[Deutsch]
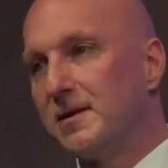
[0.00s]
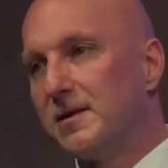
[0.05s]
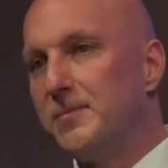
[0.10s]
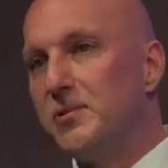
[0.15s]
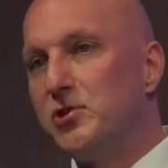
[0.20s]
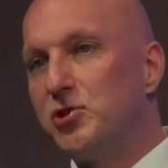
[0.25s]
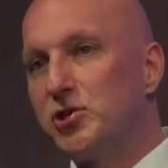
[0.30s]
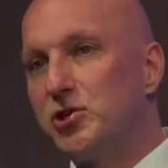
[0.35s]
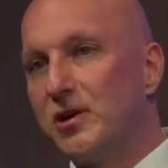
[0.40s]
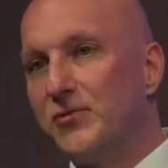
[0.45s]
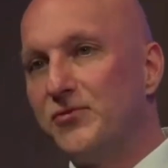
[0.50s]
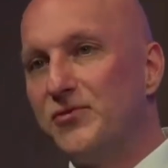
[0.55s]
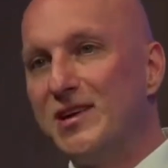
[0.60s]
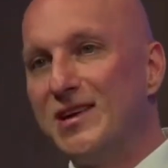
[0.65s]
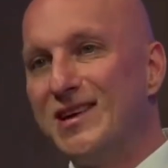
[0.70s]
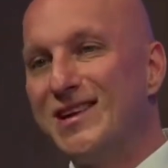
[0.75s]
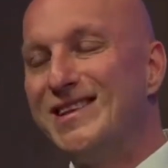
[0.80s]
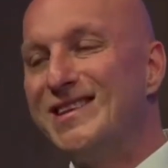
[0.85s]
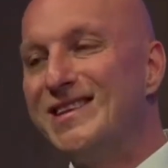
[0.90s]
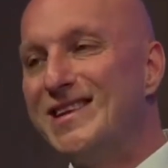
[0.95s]

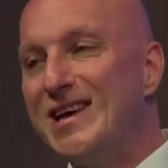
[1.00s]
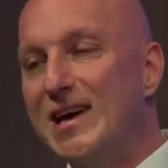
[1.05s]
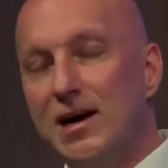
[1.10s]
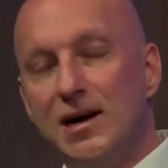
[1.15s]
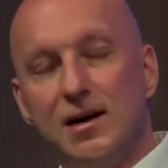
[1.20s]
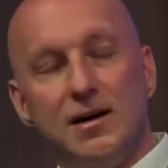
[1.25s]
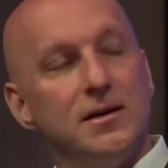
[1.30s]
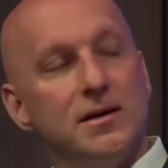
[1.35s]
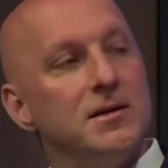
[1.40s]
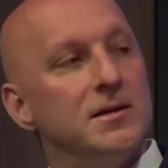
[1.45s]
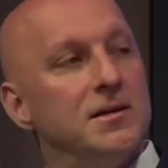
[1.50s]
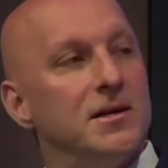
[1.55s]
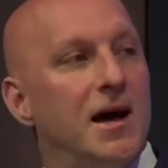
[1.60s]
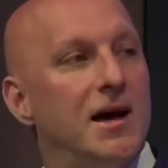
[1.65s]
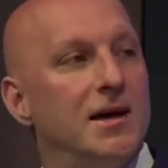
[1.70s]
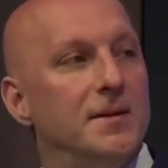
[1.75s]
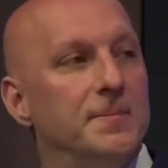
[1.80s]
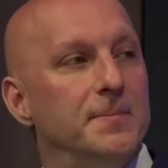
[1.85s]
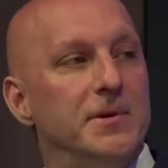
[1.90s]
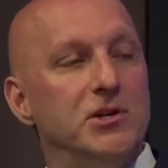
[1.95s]
Beschäftigender
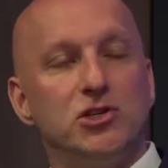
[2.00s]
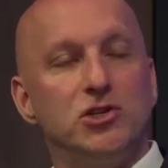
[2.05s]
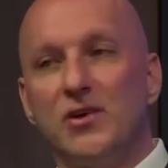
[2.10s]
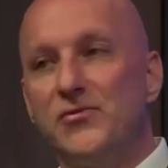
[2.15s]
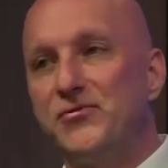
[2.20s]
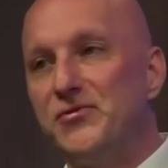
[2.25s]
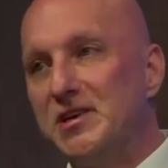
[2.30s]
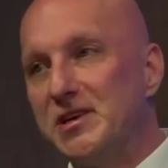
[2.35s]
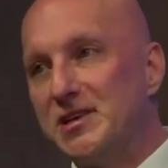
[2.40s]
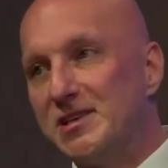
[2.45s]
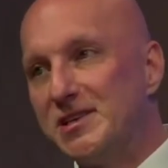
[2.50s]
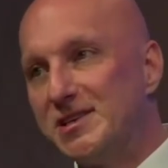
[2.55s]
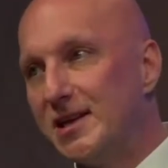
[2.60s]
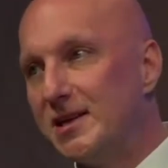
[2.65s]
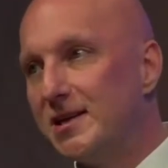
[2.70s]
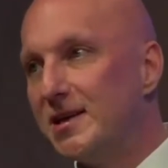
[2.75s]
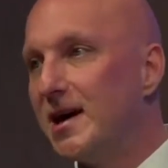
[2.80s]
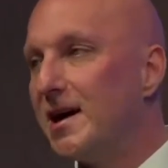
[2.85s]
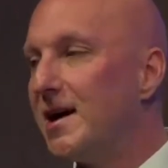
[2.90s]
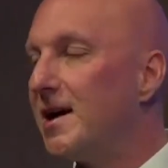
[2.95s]
einen
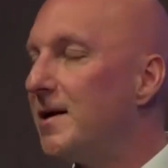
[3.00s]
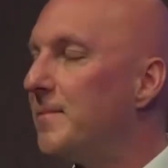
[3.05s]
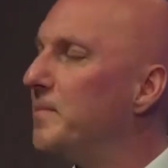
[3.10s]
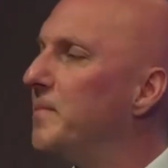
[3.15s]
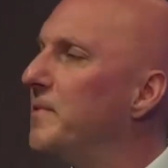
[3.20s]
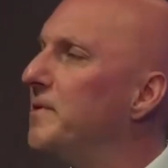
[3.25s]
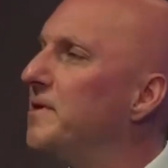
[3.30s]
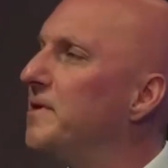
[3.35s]
Beschäftigten haben,